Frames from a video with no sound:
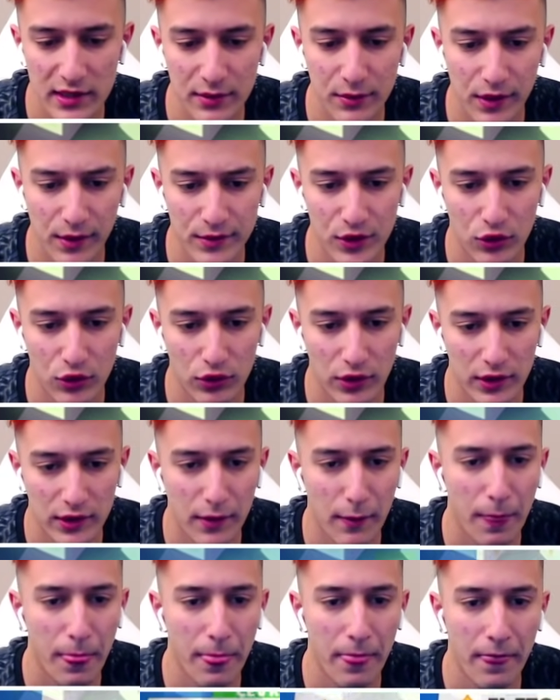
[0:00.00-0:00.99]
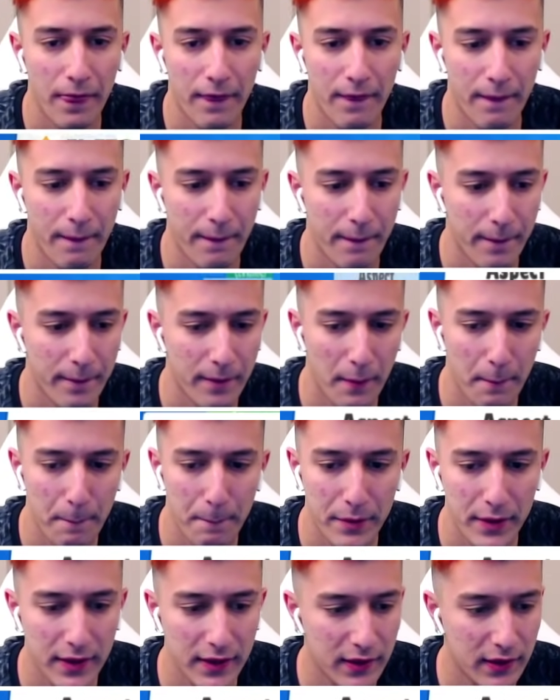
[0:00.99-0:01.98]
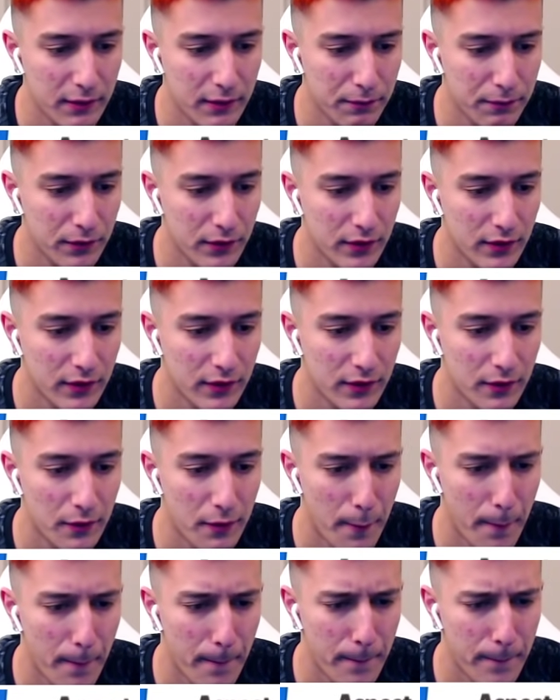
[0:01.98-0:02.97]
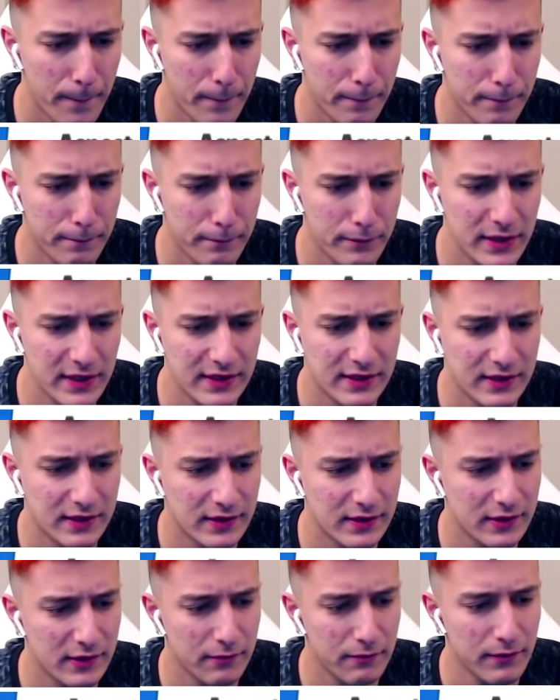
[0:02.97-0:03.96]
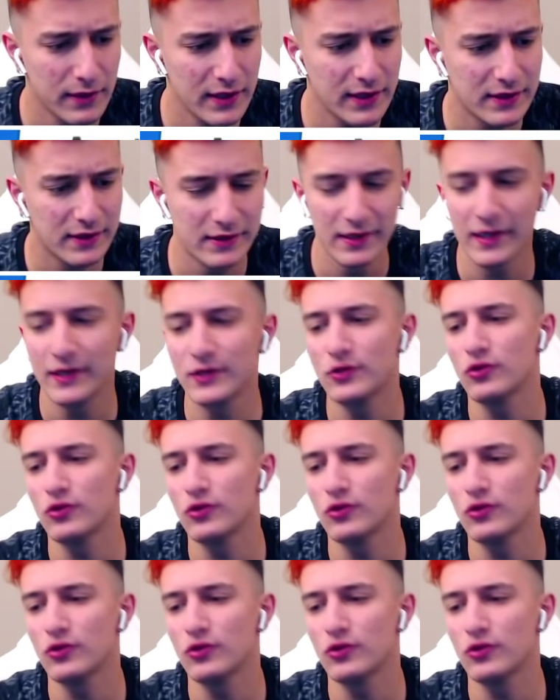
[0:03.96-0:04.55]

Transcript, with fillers: bakalım jetonlar. Pırırıp. Mis. Mis. 8